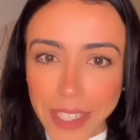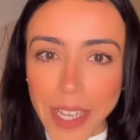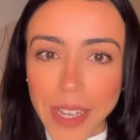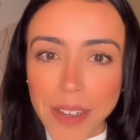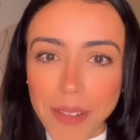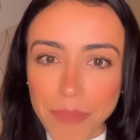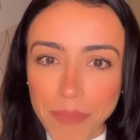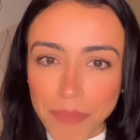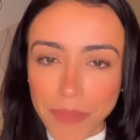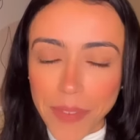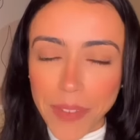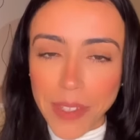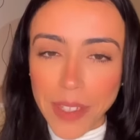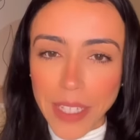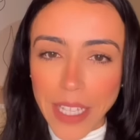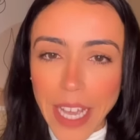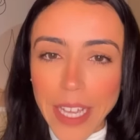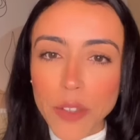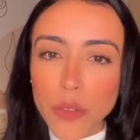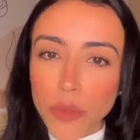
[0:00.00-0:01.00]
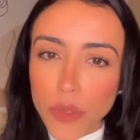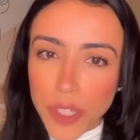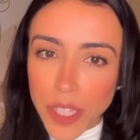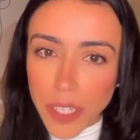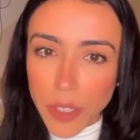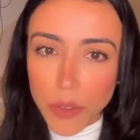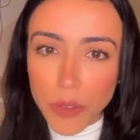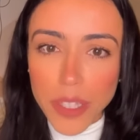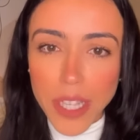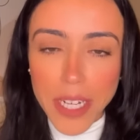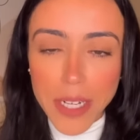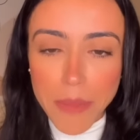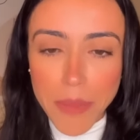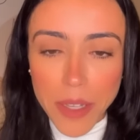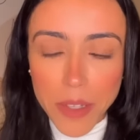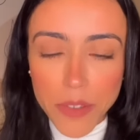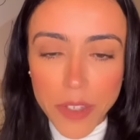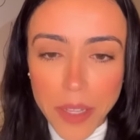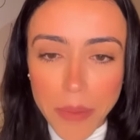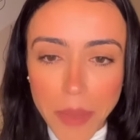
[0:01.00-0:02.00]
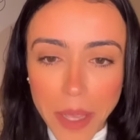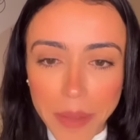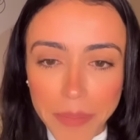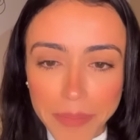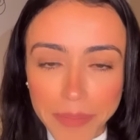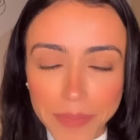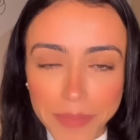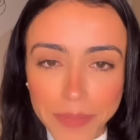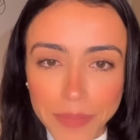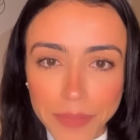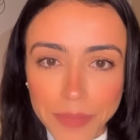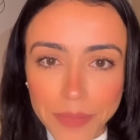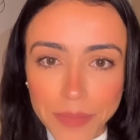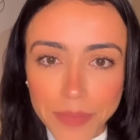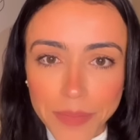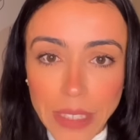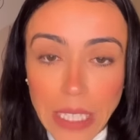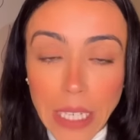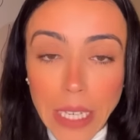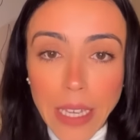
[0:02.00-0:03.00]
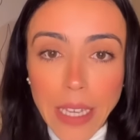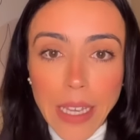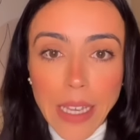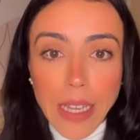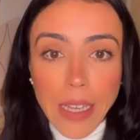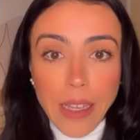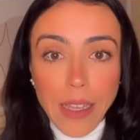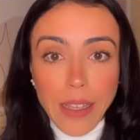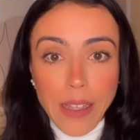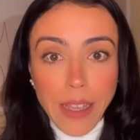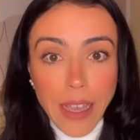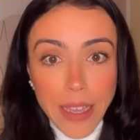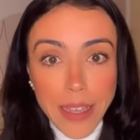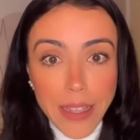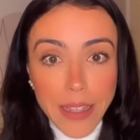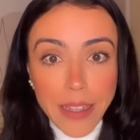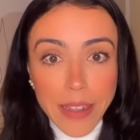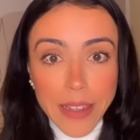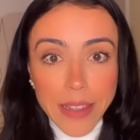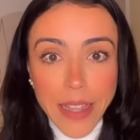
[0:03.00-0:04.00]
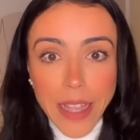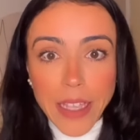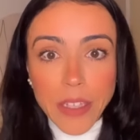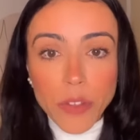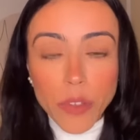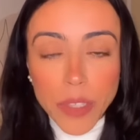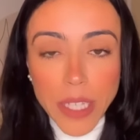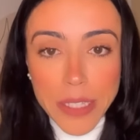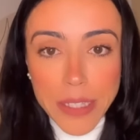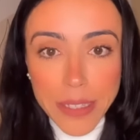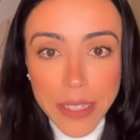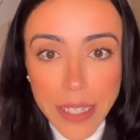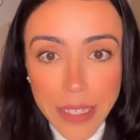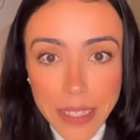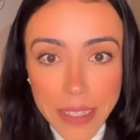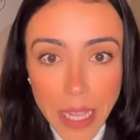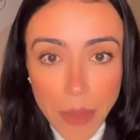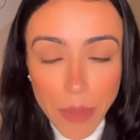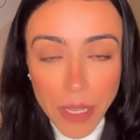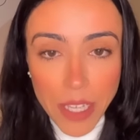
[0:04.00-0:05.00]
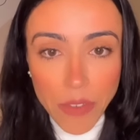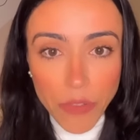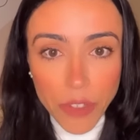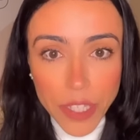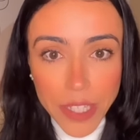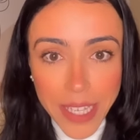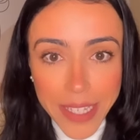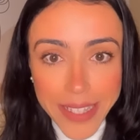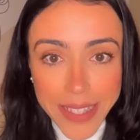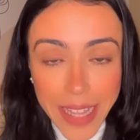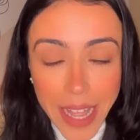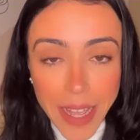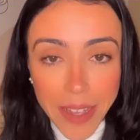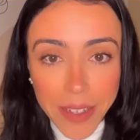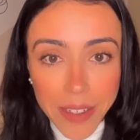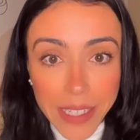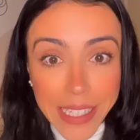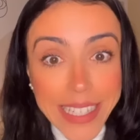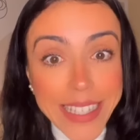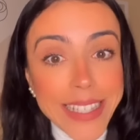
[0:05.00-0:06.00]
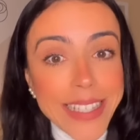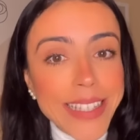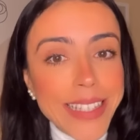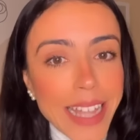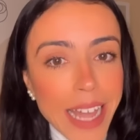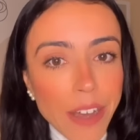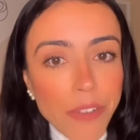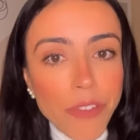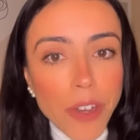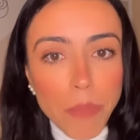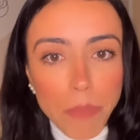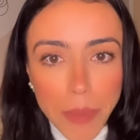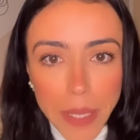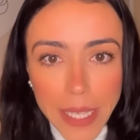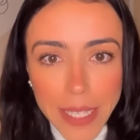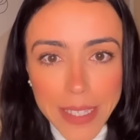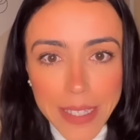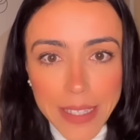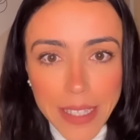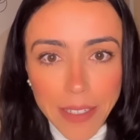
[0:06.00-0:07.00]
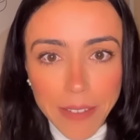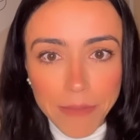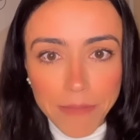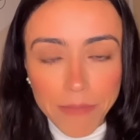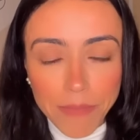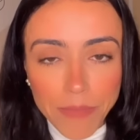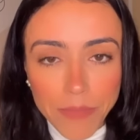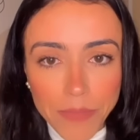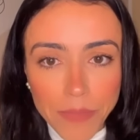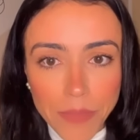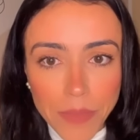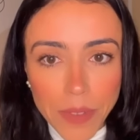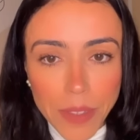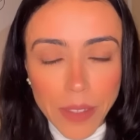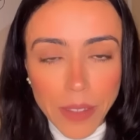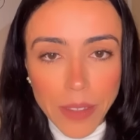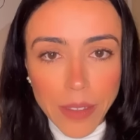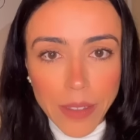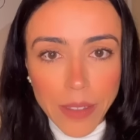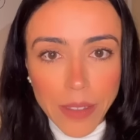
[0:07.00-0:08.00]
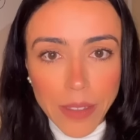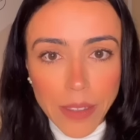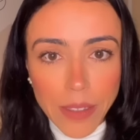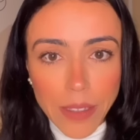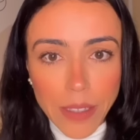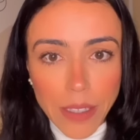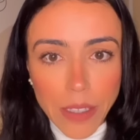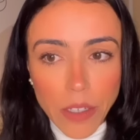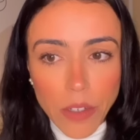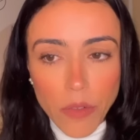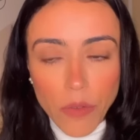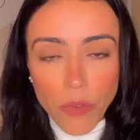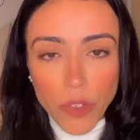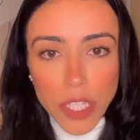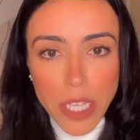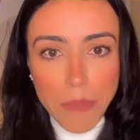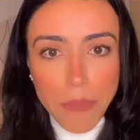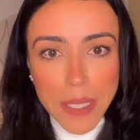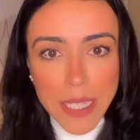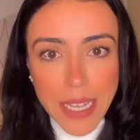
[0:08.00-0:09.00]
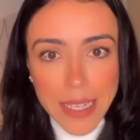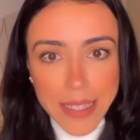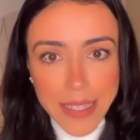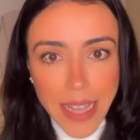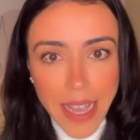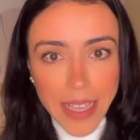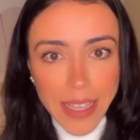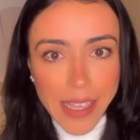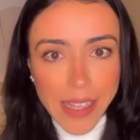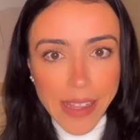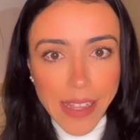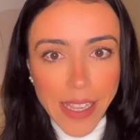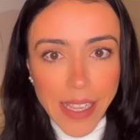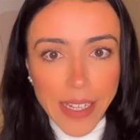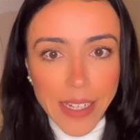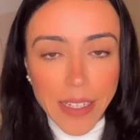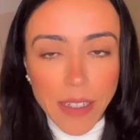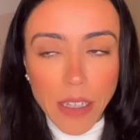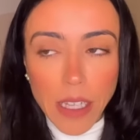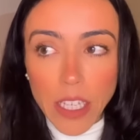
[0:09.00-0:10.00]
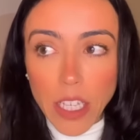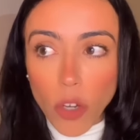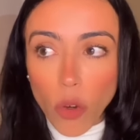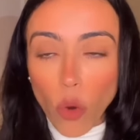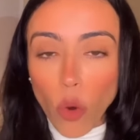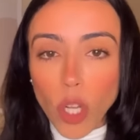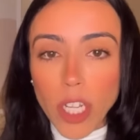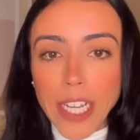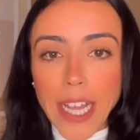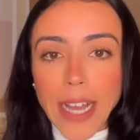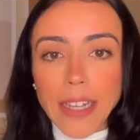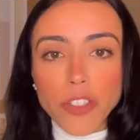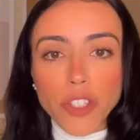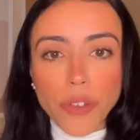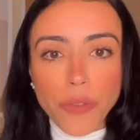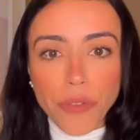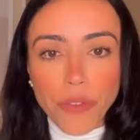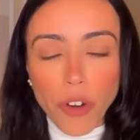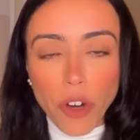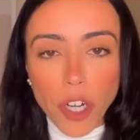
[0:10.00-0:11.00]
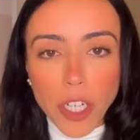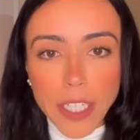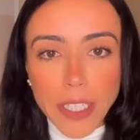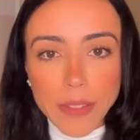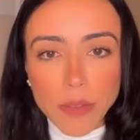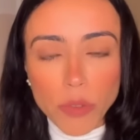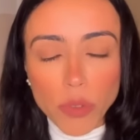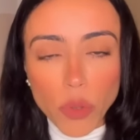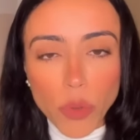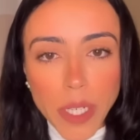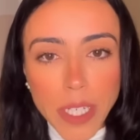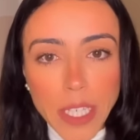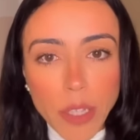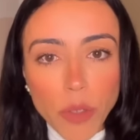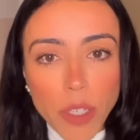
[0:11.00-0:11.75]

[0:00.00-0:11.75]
Tá? A indústria dos alimentos também. E aí, dentro desse sistema que você está, estava presa, você precisa sair dele olhar de fora tudo